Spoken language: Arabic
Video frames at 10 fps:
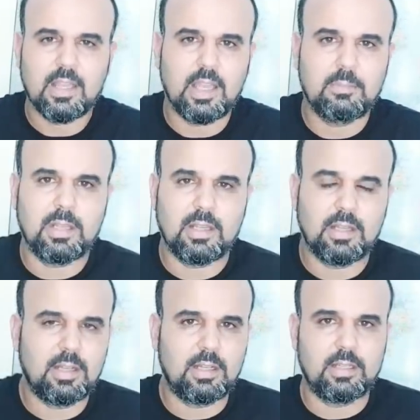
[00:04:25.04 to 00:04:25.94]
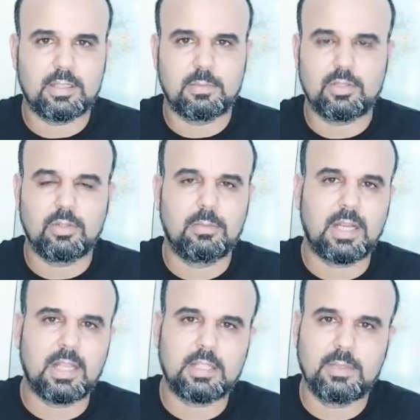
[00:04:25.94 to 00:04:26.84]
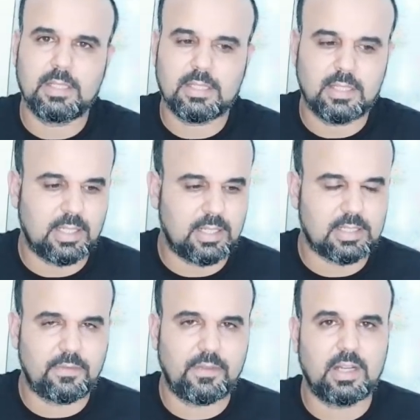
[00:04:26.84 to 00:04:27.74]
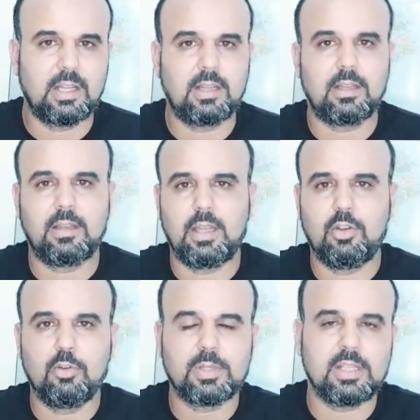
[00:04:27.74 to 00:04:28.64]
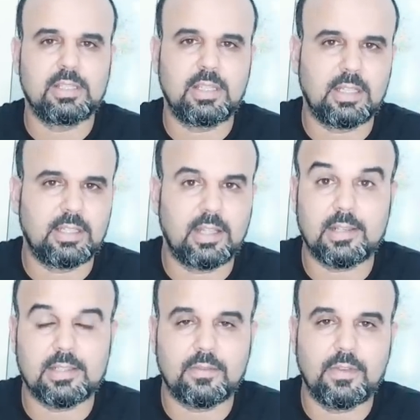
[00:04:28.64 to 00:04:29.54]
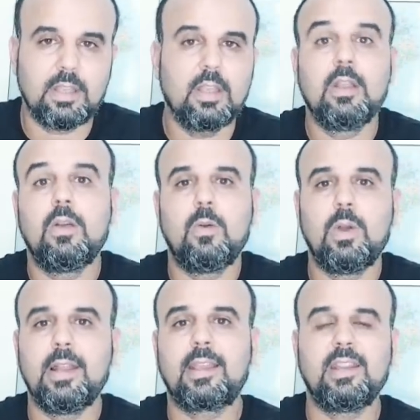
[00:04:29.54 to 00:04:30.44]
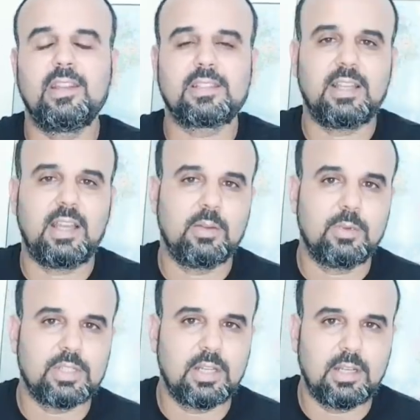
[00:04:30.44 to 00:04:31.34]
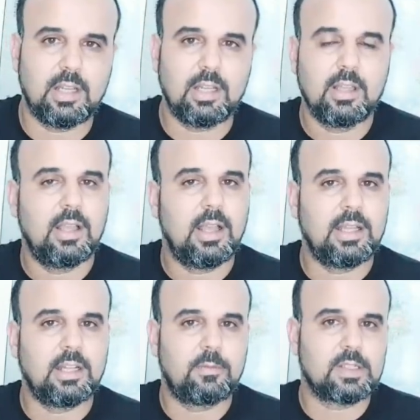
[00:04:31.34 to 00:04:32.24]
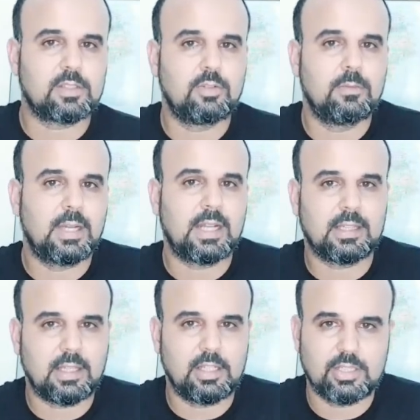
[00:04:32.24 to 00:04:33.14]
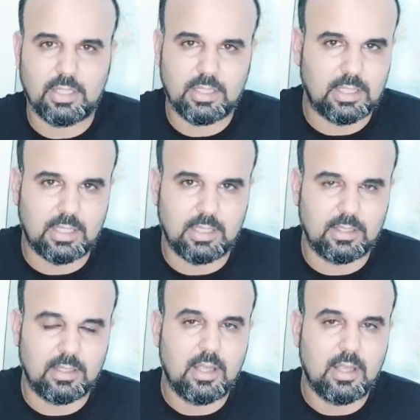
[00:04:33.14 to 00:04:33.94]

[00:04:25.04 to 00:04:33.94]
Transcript: المي... سميتو المكاتب ديال التذاكر صافي راه حلوا باش الانسان يقدر يريزرفي ولكن نصيحه لوجه الله انا في بلاصتكم ما نقطعش يعني الي